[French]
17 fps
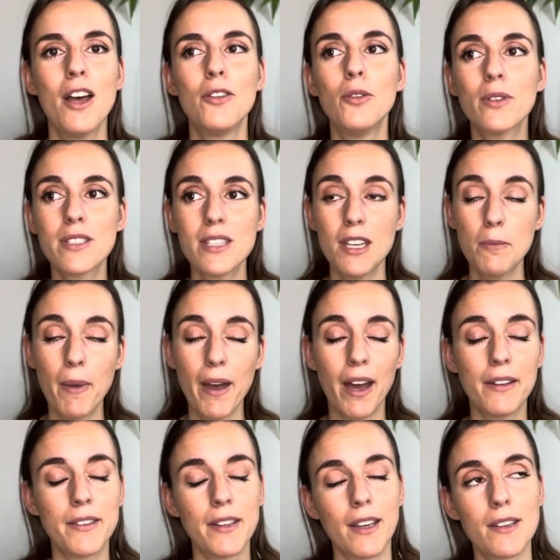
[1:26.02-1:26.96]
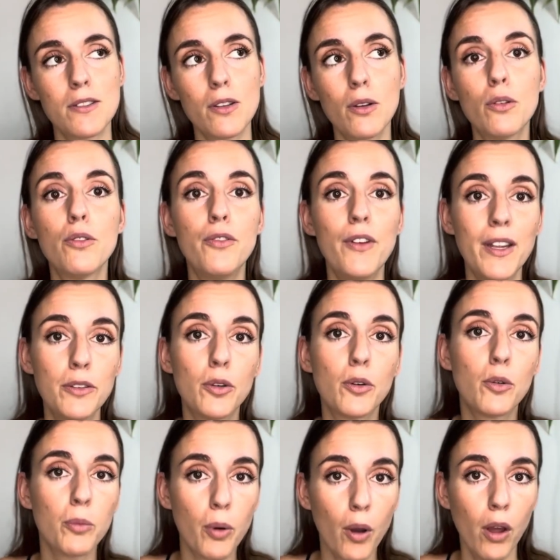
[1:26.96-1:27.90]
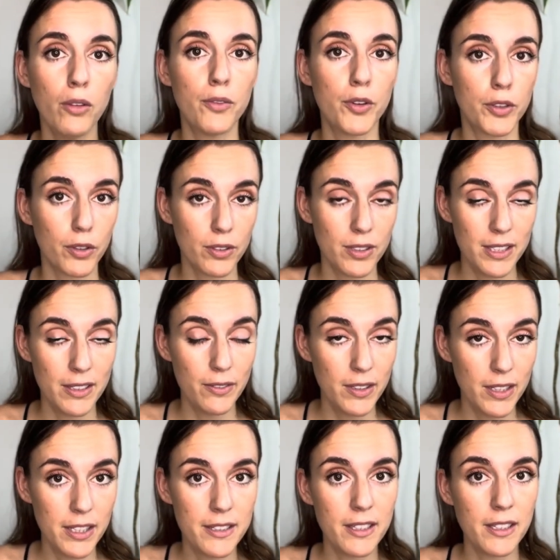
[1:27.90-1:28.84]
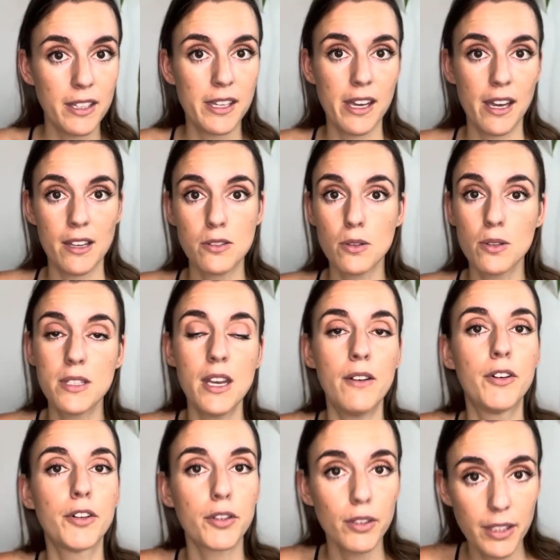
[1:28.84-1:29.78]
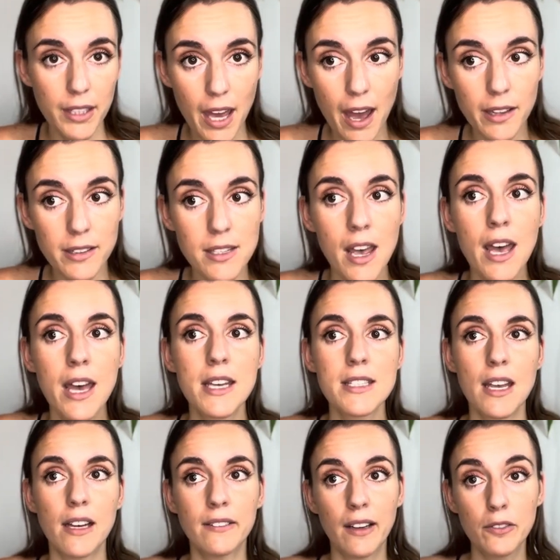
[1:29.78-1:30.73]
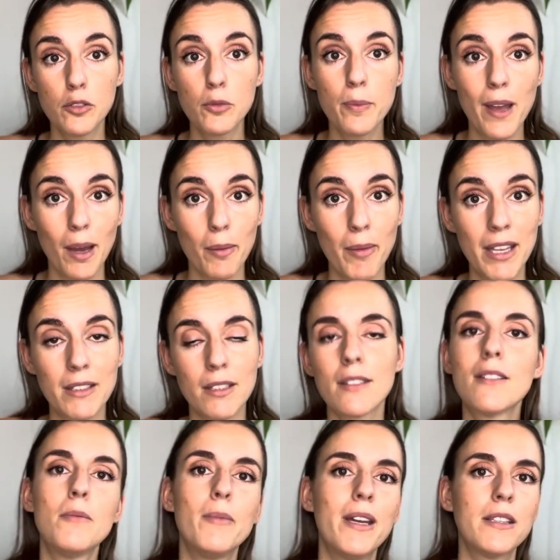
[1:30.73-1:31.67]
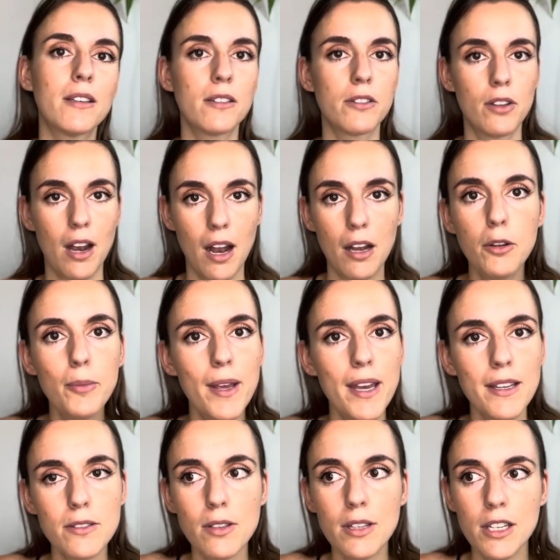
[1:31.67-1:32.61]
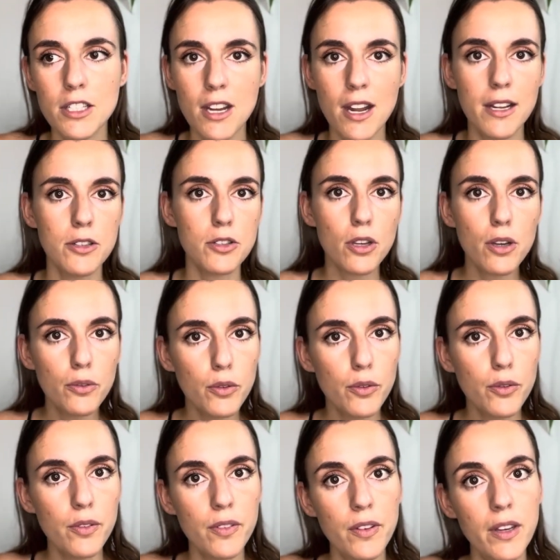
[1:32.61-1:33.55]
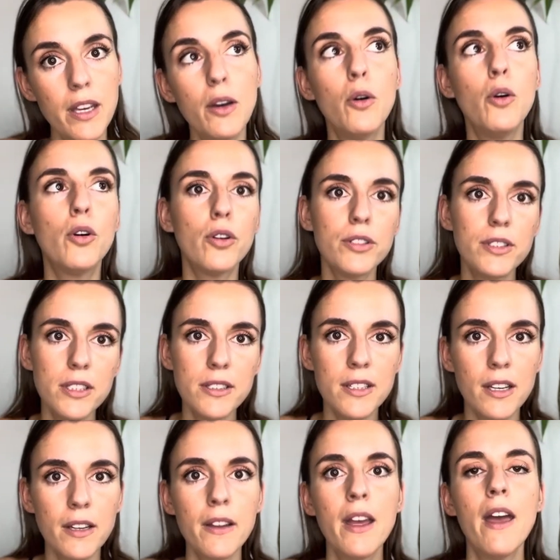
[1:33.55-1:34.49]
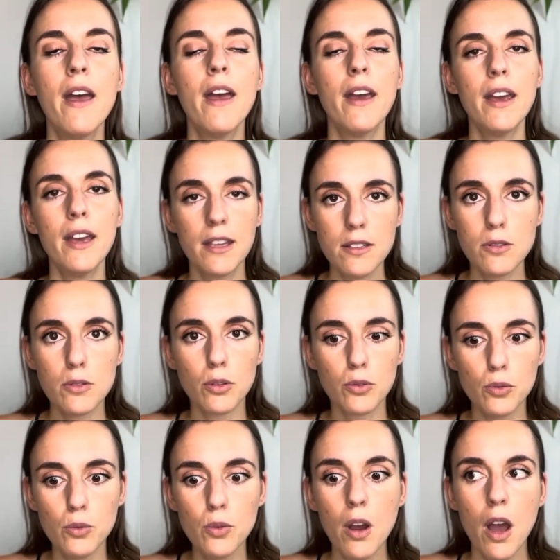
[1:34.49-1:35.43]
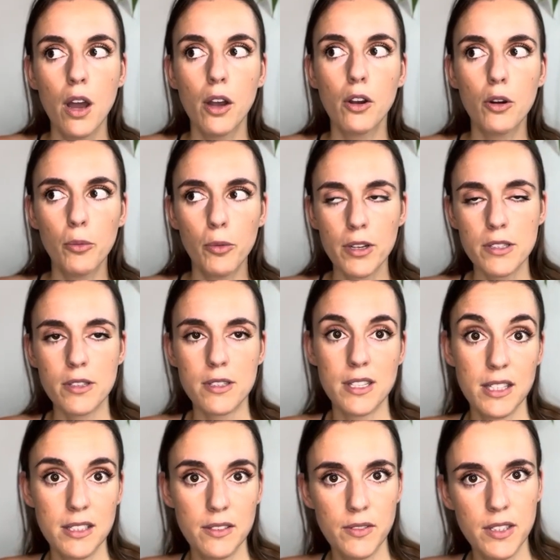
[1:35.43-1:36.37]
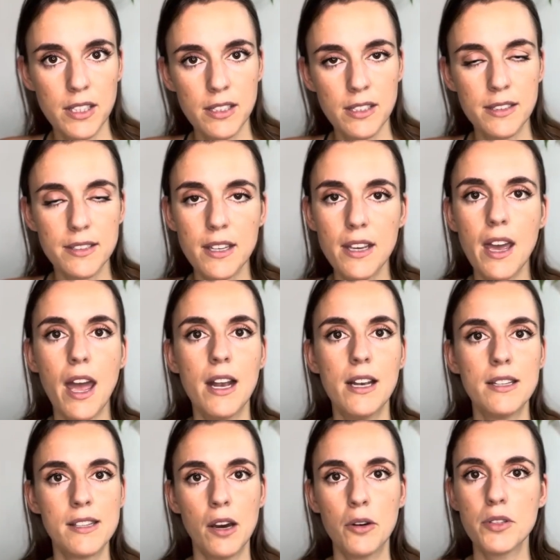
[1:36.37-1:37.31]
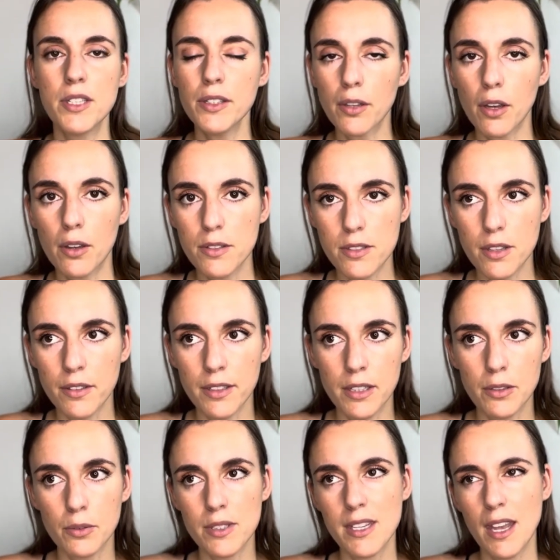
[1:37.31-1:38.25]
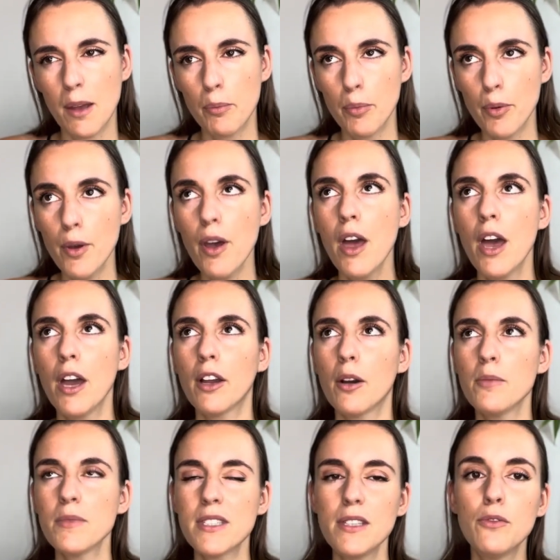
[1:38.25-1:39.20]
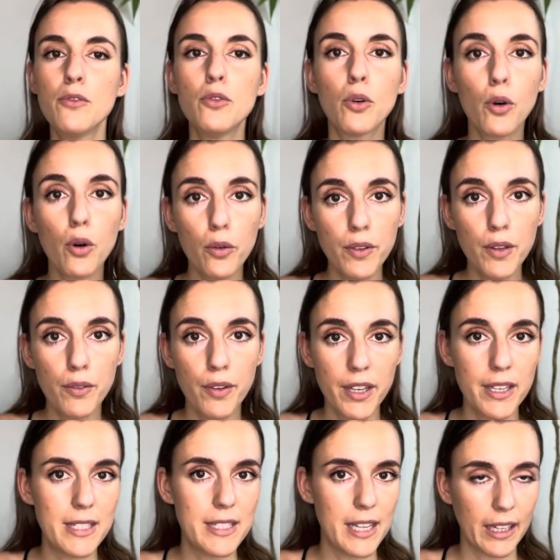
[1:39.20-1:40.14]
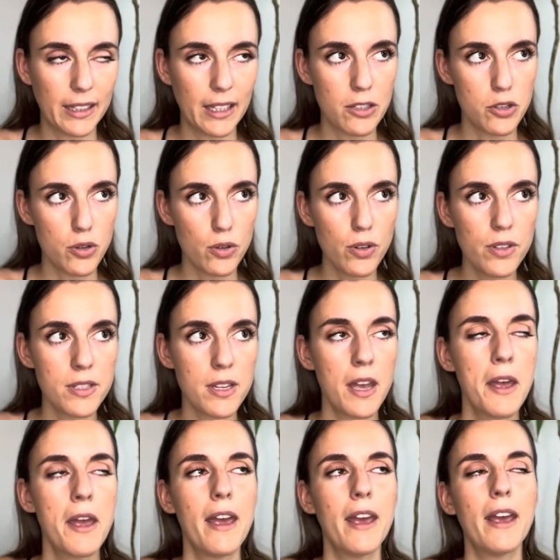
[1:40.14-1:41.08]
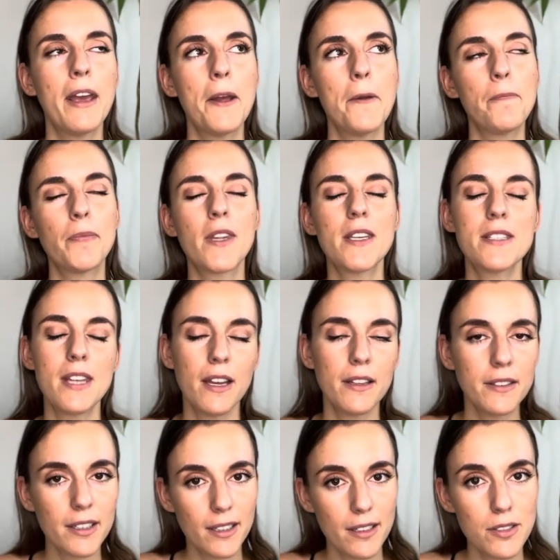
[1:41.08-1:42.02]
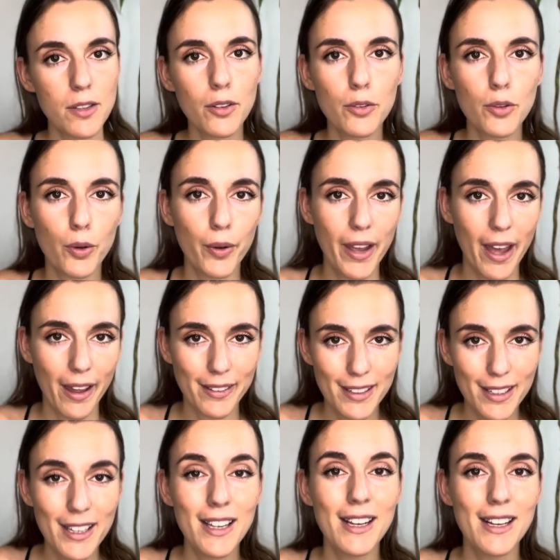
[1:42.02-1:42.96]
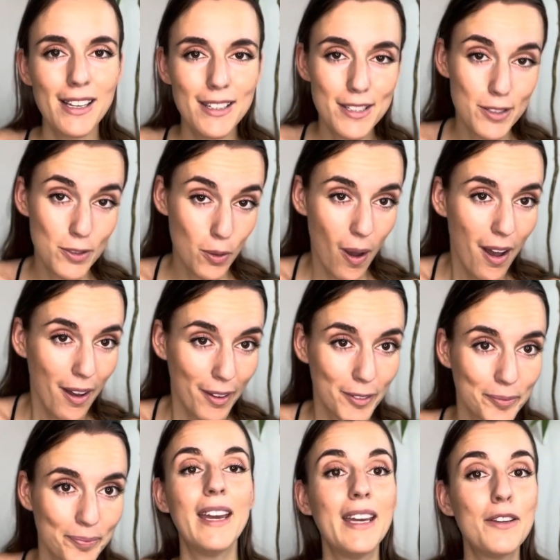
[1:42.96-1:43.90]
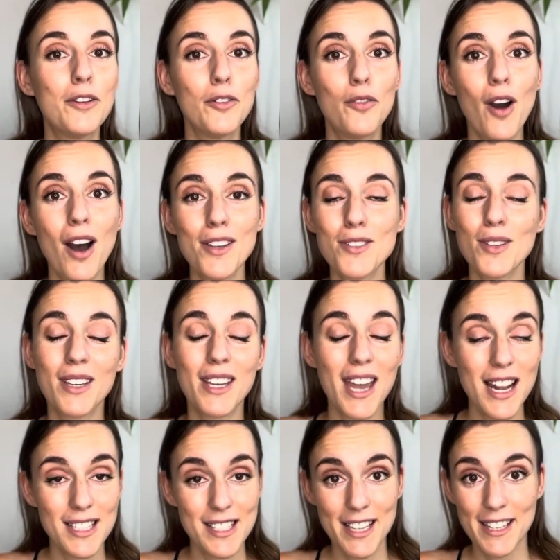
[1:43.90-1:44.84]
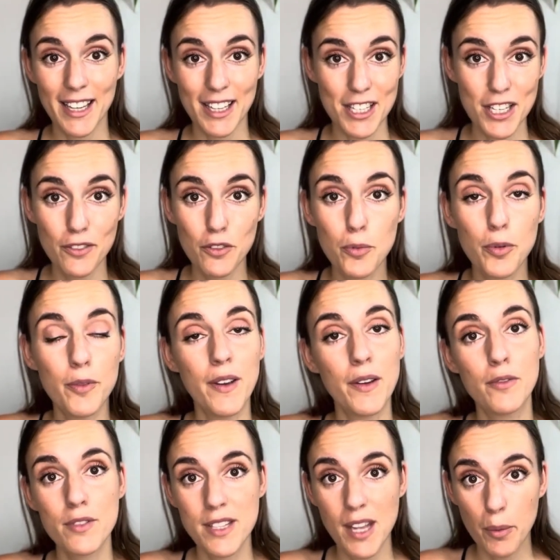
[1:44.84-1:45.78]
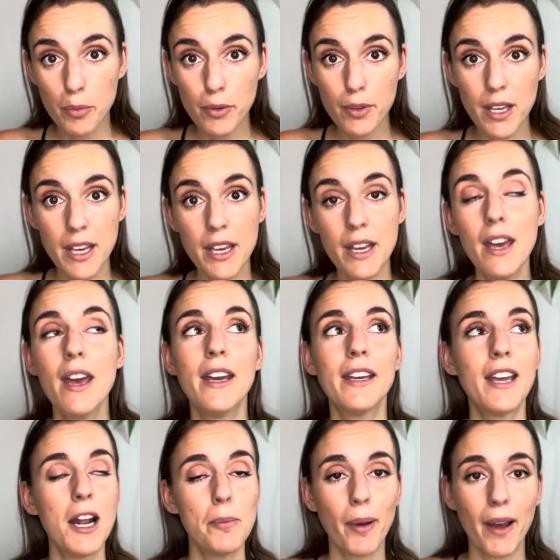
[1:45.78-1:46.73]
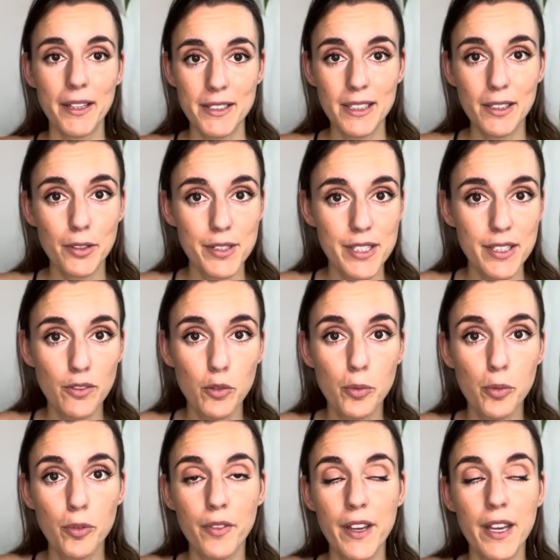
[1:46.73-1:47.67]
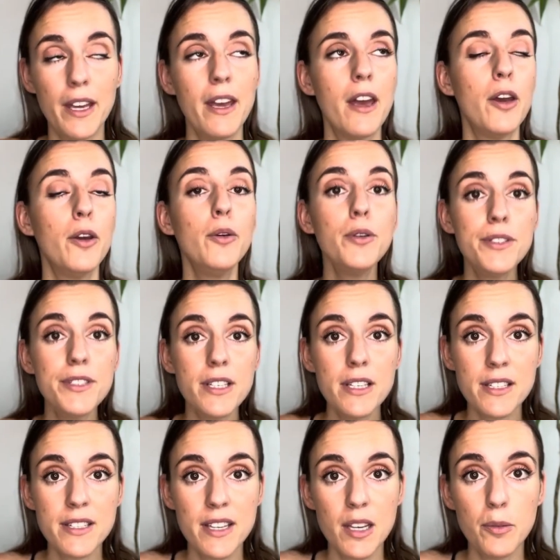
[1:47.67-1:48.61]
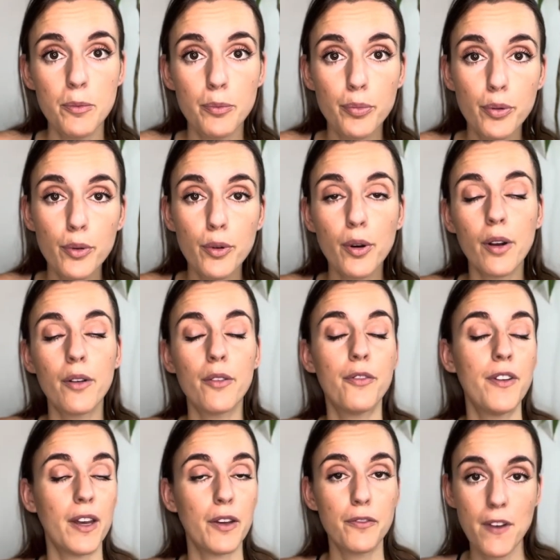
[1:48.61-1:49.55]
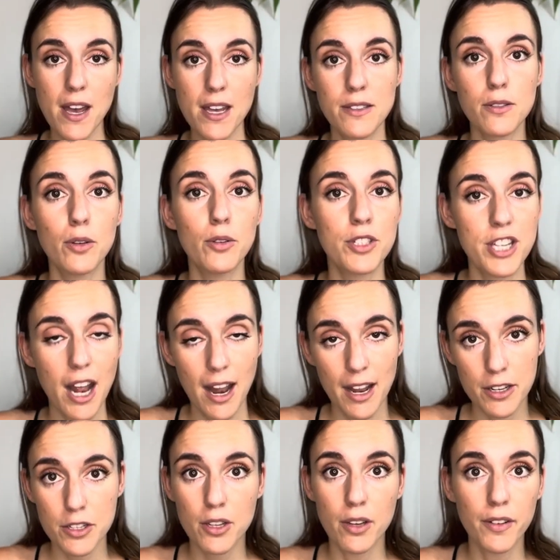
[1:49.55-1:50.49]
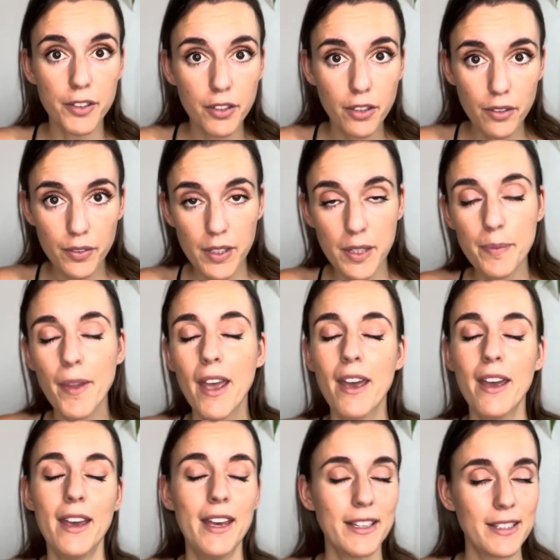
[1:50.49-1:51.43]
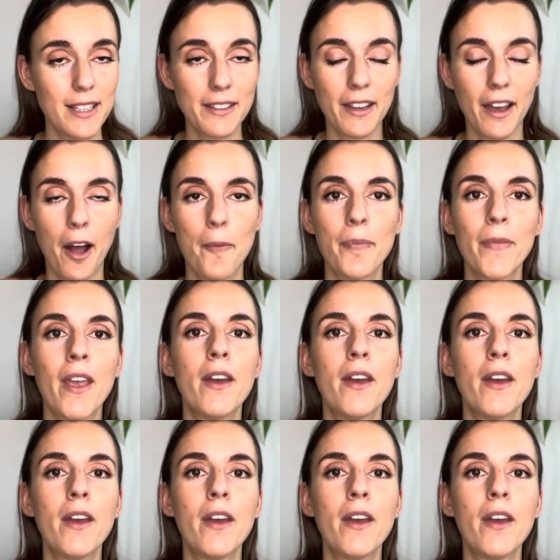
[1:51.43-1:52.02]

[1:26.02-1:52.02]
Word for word: Donc c'est hyper intéressant le fait de comprendre votre divinité divinité qui est associée à votre carte. Ça va vous permettre de mettre de la lumière sur les challenges que vous vivez au quotidien et surtout comment est-ce que cette divinité, elle les a aussi transcendé Donc c'est un peu comme si vous revivez certaines choses et c'est intéressant de regarder l'histoire et de voir sur quelles énergies vous pouvez vous appuyer, quelles pratiques aussi vous pouvez utiliser pour faire face aux challenges dans votre vie, etc.